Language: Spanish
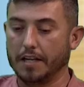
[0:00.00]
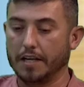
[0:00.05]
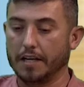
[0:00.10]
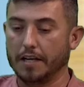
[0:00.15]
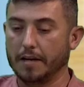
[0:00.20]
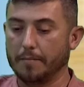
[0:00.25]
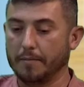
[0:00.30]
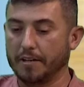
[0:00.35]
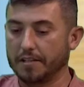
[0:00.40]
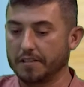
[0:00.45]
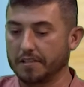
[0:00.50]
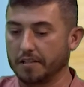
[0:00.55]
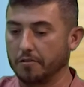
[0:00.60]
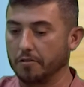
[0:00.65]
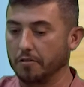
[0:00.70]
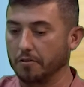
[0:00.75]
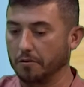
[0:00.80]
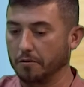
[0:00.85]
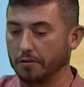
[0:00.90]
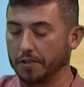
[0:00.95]
ahí aparece
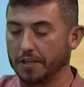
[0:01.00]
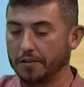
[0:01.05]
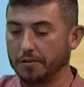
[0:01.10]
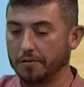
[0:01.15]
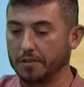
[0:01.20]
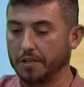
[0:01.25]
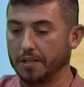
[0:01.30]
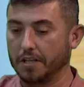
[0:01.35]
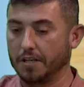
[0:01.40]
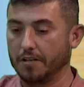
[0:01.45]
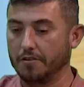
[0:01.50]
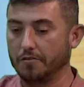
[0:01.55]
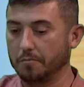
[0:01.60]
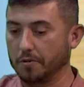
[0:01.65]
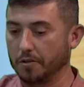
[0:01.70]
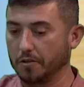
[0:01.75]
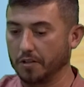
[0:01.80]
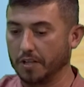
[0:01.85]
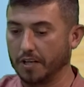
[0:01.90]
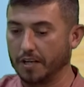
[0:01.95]
todos los datos del
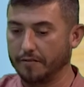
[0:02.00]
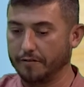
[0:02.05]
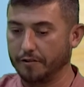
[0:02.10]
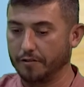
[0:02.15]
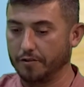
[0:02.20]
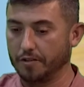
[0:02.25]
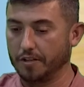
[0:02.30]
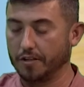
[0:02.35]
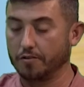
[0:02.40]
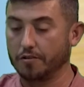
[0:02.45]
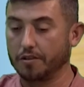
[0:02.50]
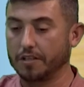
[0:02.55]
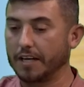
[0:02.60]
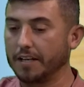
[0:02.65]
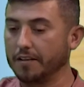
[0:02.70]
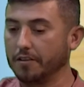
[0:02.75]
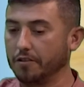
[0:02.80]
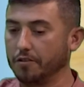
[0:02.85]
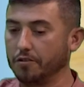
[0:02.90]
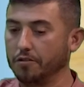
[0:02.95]
número de teléfono de
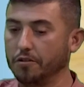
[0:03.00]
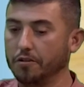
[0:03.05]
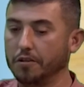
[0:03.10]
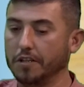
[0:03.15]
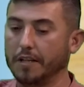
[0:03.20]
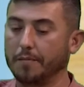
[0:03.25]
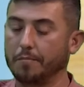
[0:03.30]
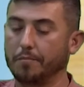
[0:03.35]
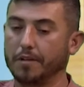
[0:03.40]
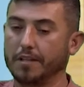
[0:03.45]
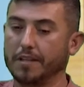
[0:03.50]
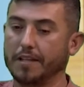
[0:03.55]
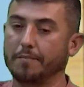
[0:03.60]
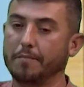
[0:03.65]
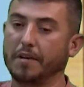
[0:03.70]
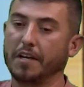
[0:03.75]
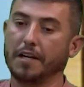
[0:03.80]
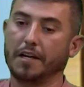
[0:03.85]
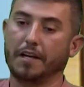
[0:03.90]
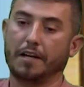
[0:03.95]
contacto y después
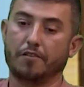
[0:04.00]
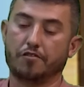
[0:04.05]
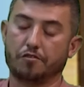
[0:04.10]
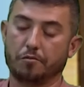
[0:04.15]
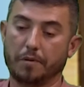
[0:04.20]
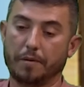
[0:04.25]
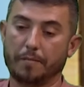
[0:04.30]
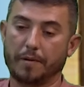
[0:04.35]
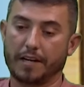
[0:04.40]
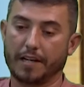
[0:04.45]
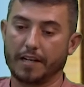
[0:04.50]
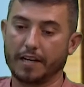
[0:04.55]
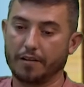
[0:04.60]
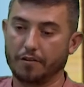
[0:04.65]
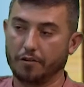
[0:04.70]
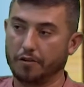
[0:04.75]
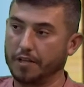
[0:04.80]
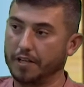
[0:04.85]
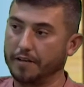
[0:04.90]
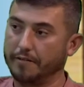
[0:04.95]
también en el
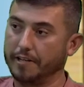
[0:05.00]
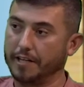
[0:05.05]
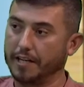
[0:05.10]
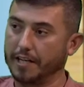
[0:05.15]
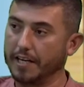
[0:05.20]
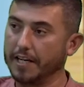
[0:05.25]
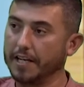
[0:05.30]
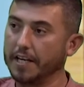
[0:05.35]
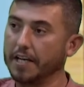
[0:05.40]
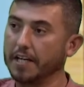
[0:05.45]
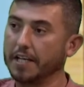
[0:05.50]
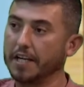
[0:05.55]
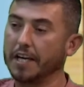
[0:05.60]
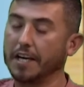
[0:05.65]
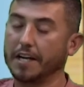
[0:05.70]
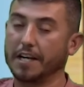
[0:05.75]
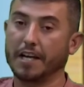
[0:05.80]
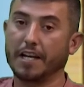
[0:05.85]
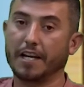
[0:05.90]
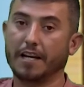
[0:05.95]
supermercado de Veneguera y
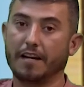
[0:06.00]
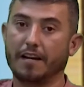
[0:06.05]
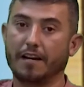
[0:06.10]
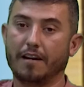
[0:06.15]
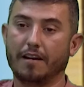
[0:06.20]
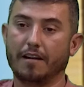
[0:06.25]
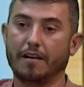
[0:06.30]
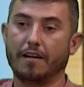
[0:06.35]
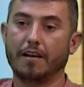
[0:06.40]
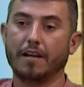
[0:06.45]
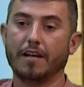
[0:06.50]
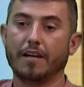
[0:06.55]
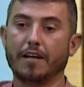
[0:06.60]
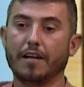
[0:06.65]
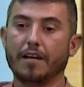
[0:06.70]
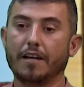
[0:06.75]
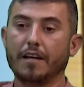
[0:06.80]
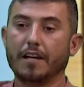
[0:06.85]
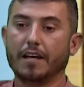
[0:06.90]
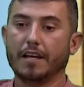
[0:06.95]
en el
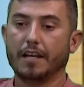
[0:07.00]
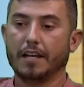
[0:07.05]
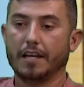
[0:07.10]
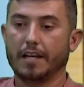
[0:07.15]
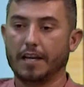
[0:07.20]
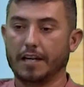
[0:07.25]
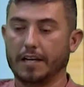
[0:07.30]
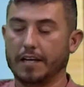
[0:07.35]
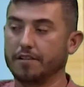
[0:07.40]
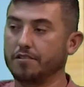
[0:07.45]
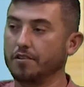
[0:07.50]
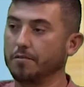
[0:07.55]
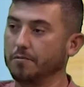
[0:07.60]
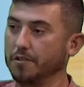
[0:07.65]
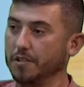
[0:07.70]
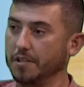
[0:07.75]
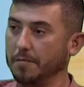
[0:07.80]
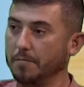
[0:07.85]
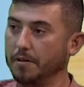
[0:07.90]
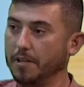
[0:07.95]
gimnasio
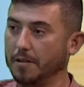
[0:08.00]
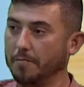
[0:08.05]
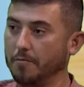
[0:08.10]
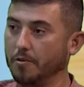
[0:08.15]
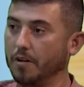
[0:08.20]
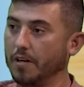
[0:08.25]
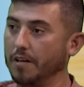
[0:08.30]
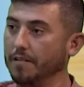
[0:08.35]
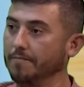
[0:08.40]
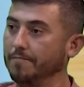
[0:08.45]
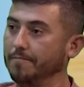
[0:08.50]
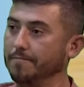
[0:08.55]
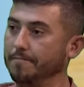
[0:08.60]
municipal de Moa.